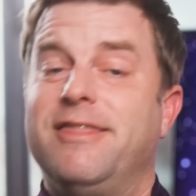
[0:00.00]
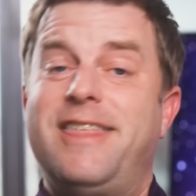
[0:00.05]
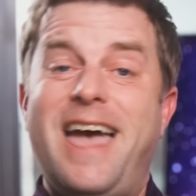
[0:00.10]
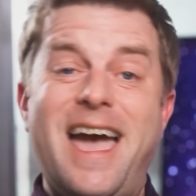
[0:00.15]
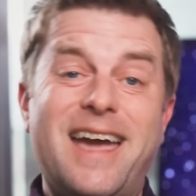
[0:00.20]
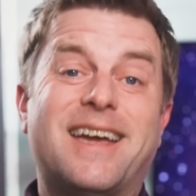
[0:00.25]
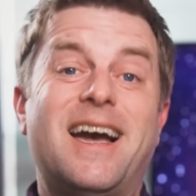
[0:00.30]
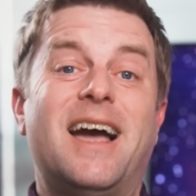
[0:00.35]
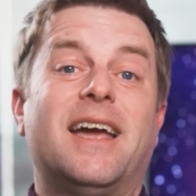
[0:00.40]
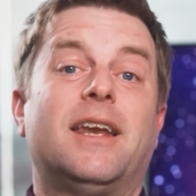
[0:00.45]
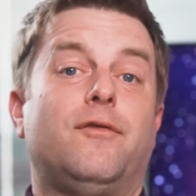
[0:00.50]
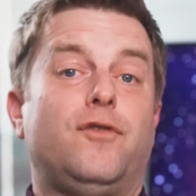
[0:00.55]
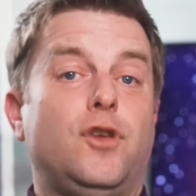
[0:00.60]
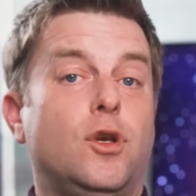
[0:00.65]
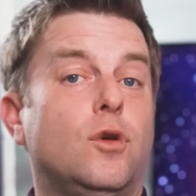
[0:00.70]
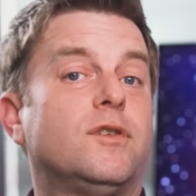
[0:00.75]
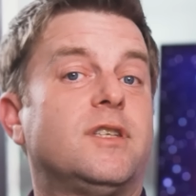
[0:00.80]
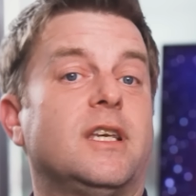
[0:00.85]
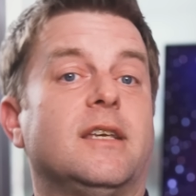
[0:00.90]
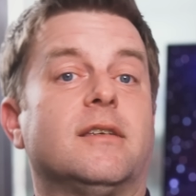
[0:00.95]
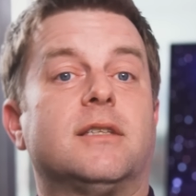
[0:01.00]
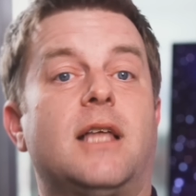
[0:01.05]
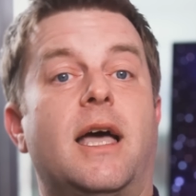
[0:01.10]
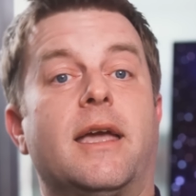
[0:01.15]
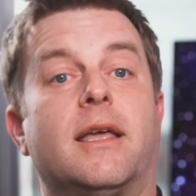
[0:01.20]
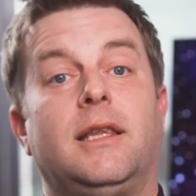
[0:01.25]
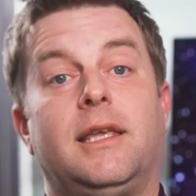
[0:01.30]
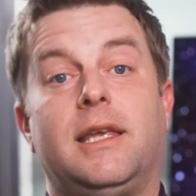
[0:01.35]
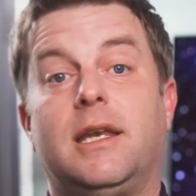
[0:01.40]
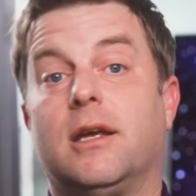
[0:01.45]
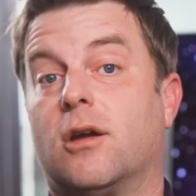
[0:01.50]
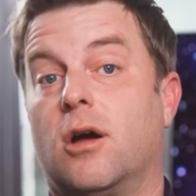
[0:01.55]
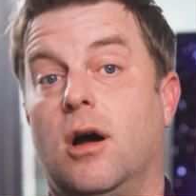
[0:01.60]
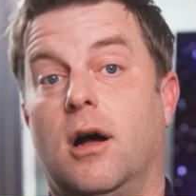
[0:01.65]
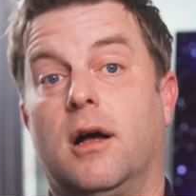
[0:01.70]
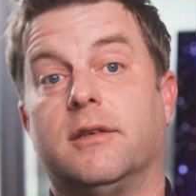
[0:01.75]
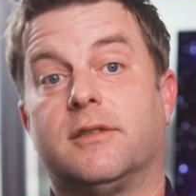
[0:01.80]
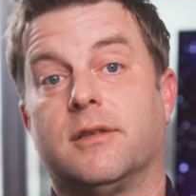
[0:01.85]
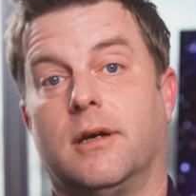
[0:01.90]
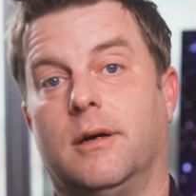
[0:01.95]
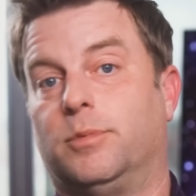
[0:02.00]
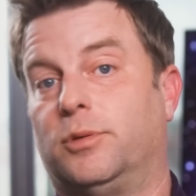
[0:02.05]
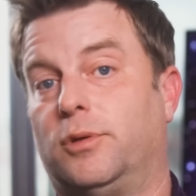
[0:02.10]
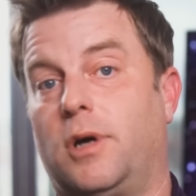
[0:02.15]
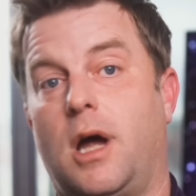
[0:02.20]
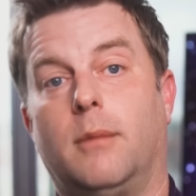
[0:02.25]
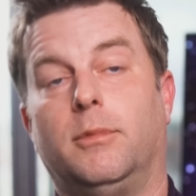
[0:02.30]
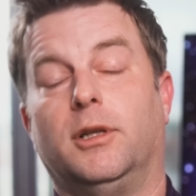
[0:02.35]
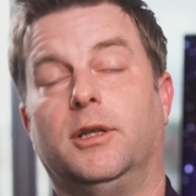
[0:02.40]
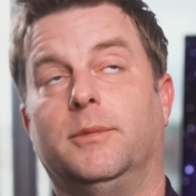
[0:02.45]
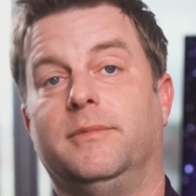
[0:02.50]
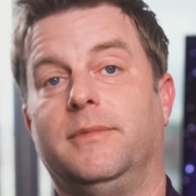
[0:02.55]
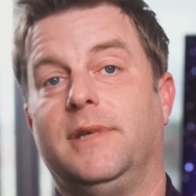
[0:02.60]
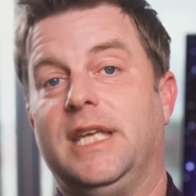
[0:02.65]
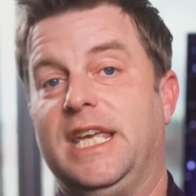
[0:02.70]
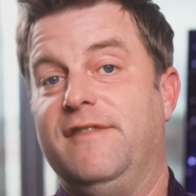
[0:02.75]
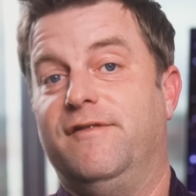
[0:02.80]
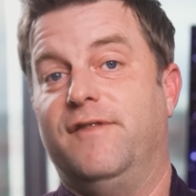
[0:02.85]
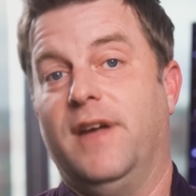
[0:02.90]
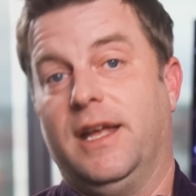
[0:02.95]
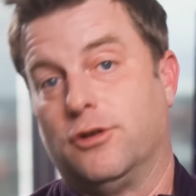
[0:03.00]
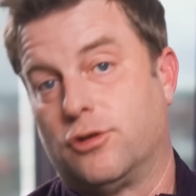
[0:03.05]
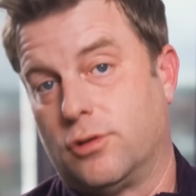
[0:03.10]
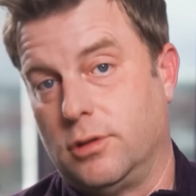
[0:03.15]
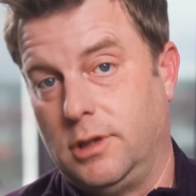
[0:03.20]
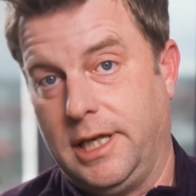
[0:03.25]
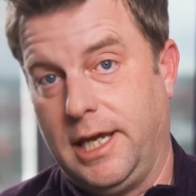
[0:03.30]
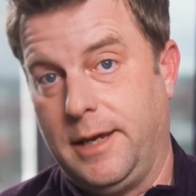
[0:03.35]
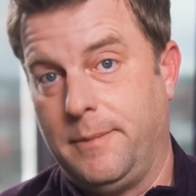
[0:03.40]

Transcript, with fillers: Такое использование в конечном итоге может привести к проблемам.